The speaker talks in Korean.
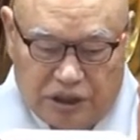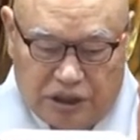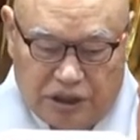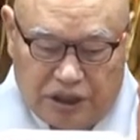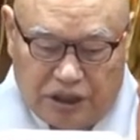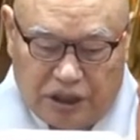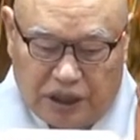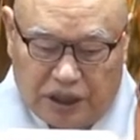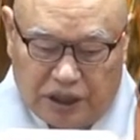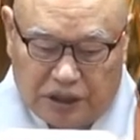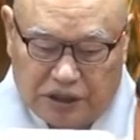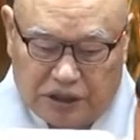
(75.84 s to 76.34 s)

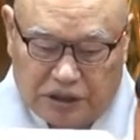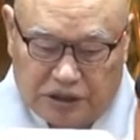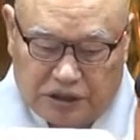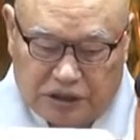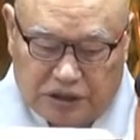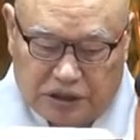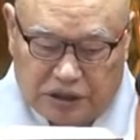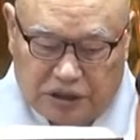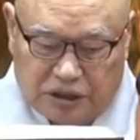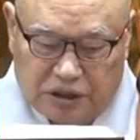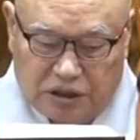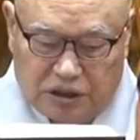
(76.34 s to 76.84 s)
이러한
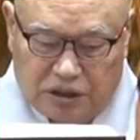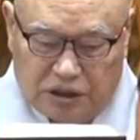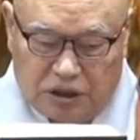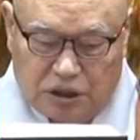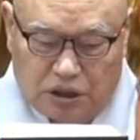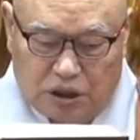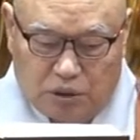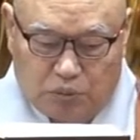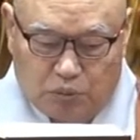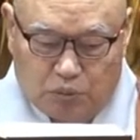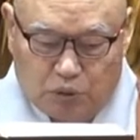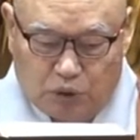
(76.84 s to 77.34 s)
것들,
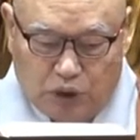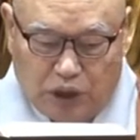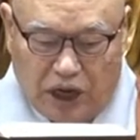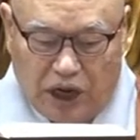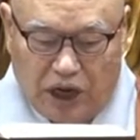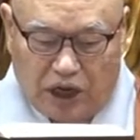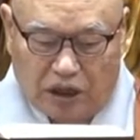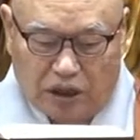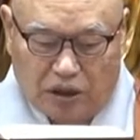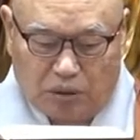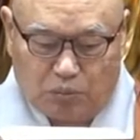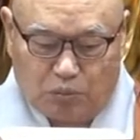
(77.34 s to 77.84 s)

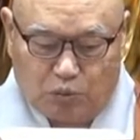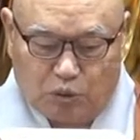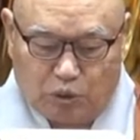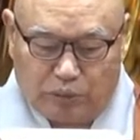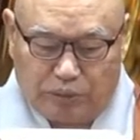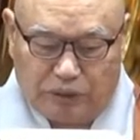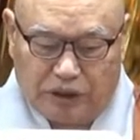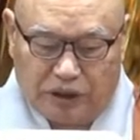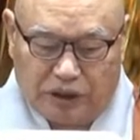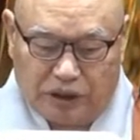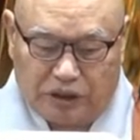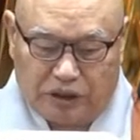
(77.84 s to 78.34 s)

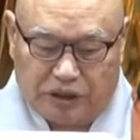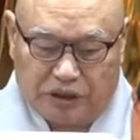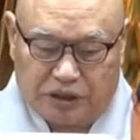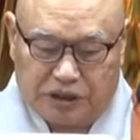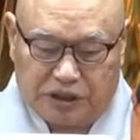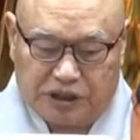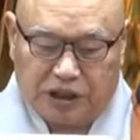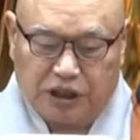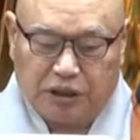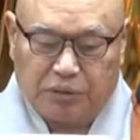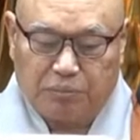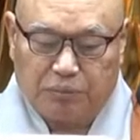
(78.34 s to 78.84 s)
무량무변
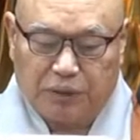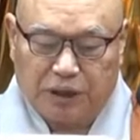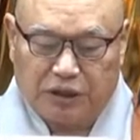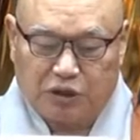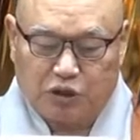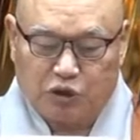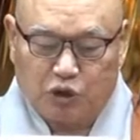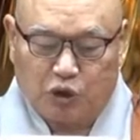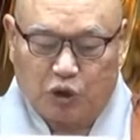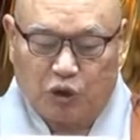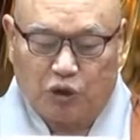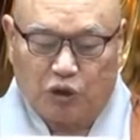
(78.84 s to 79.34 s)

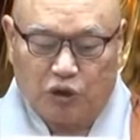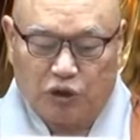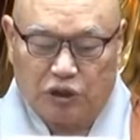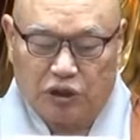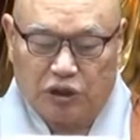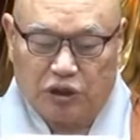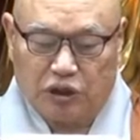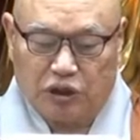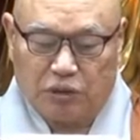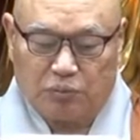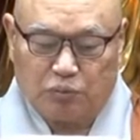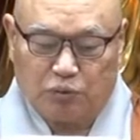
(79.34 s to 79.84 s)
천만종,
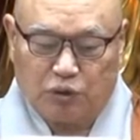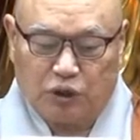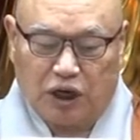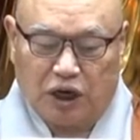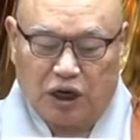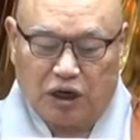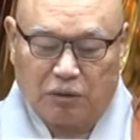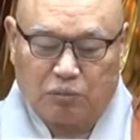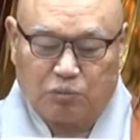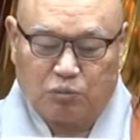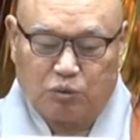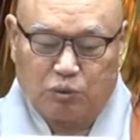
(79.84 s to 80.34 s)

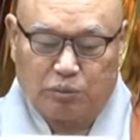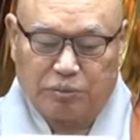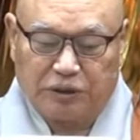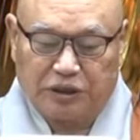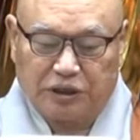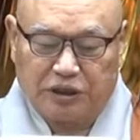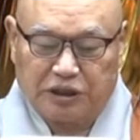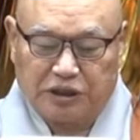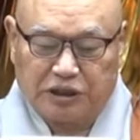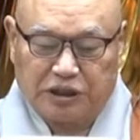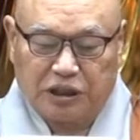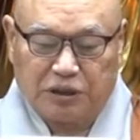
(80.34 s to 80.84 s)

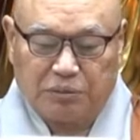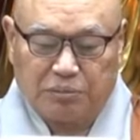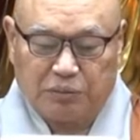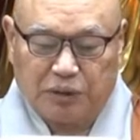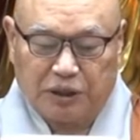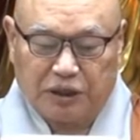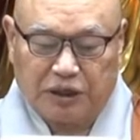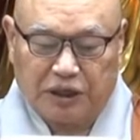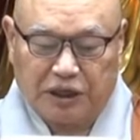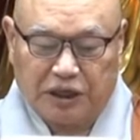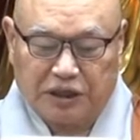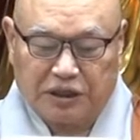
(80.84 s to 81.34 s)
무량무변
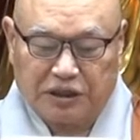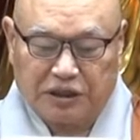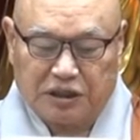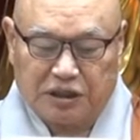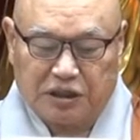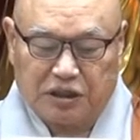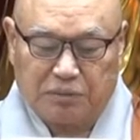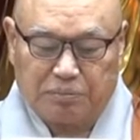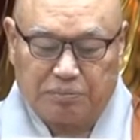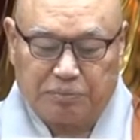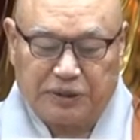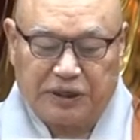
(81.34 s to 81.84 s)
천만
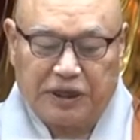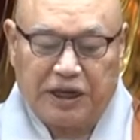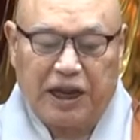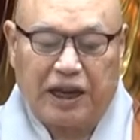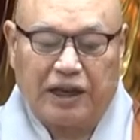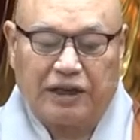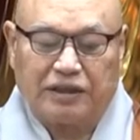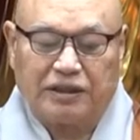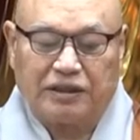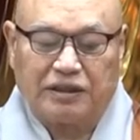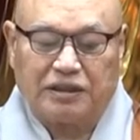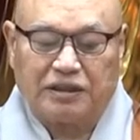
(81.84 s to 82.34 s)
가지를
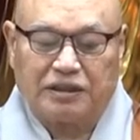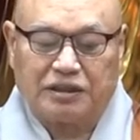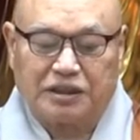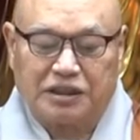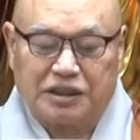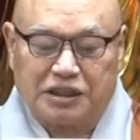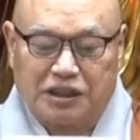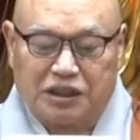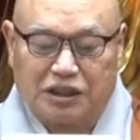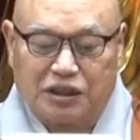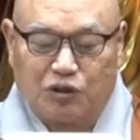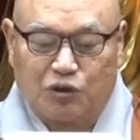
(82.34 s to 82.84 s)

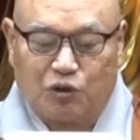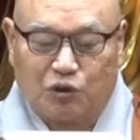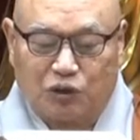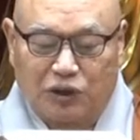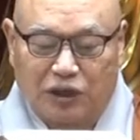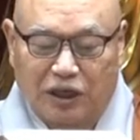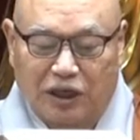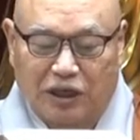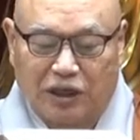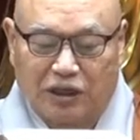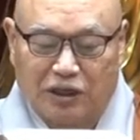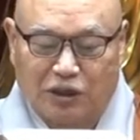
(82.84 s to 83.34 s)
비내리듯이
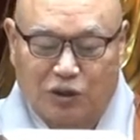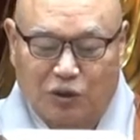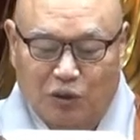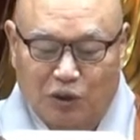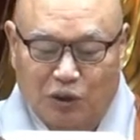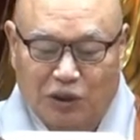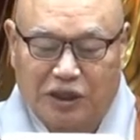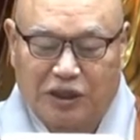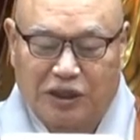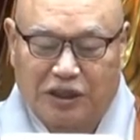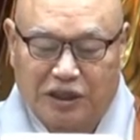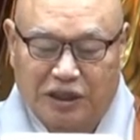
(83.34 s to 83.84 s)
공양을
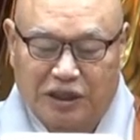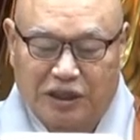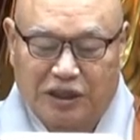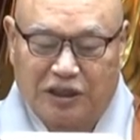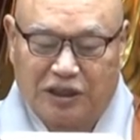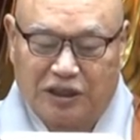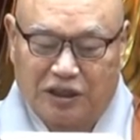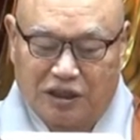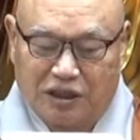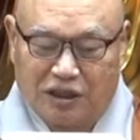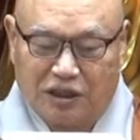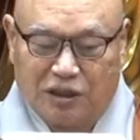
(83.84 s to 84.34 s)

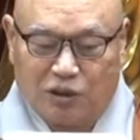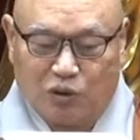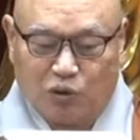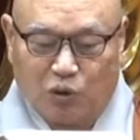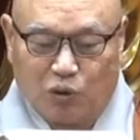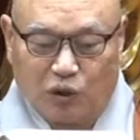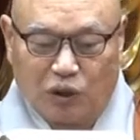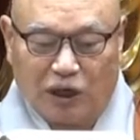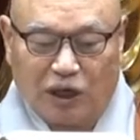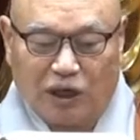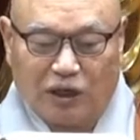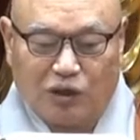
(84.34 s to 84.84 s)
올리니,
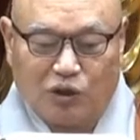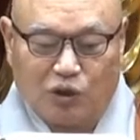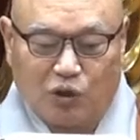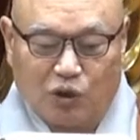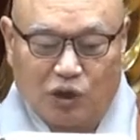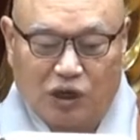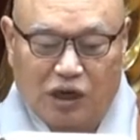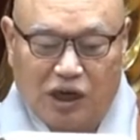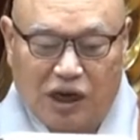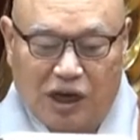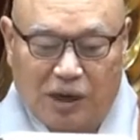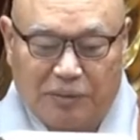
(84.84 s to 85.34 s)
공양을
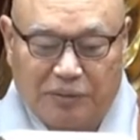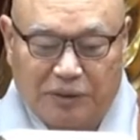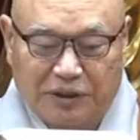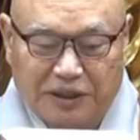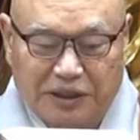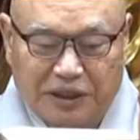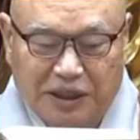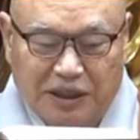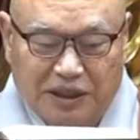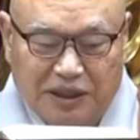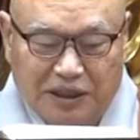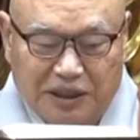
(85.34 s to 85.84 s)
올리려면
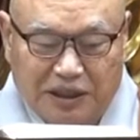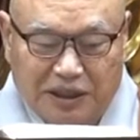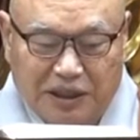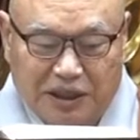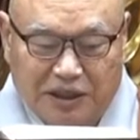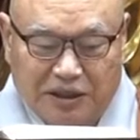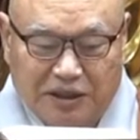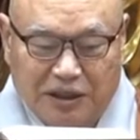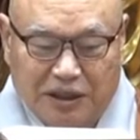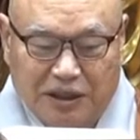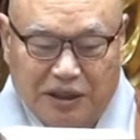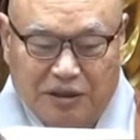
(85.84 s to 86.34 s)
그냥
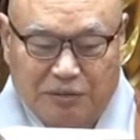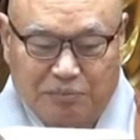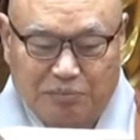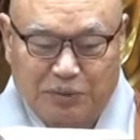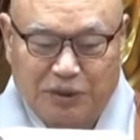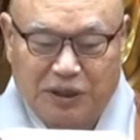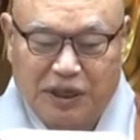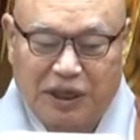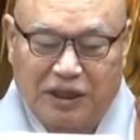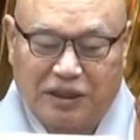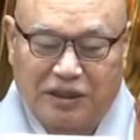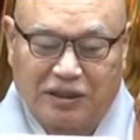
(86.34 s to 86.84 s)
이렇게 그냥
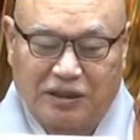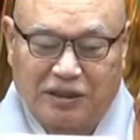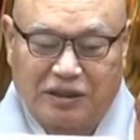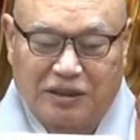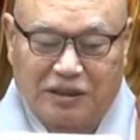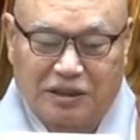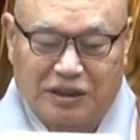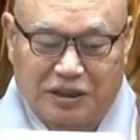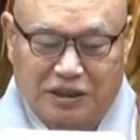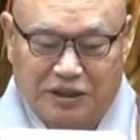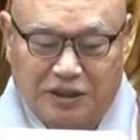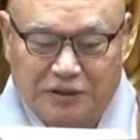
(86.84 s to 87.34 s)

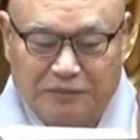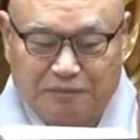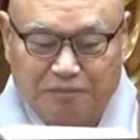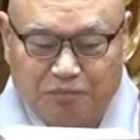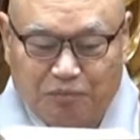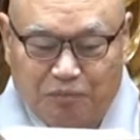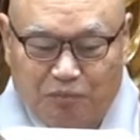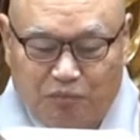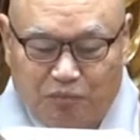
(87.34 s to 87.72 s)
비내리듯이,